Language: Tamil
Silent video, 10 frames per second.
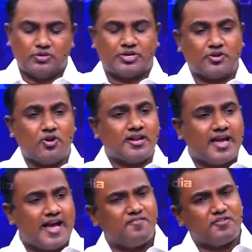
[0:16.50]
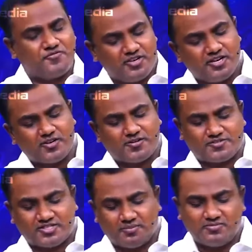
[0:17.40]
யூ கெனாட் ஹாவ் அ ஃபியர்
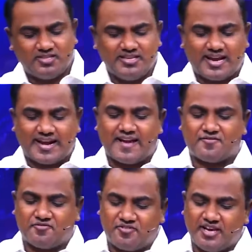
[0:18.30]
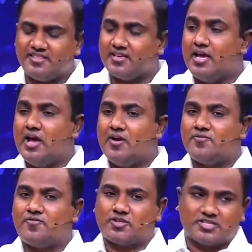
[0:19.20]
ஆஃப் சம்திங் அண்ட் ஹாவ் ஃபெய்த்
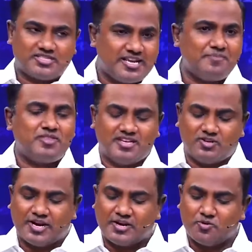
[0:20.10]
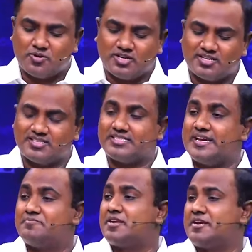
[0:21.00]
ஃபார் த சேம் திங் டு கெட் ஓவர் இட் அட் த
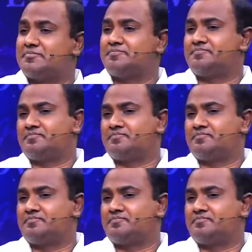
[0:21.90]
சேம் டைம்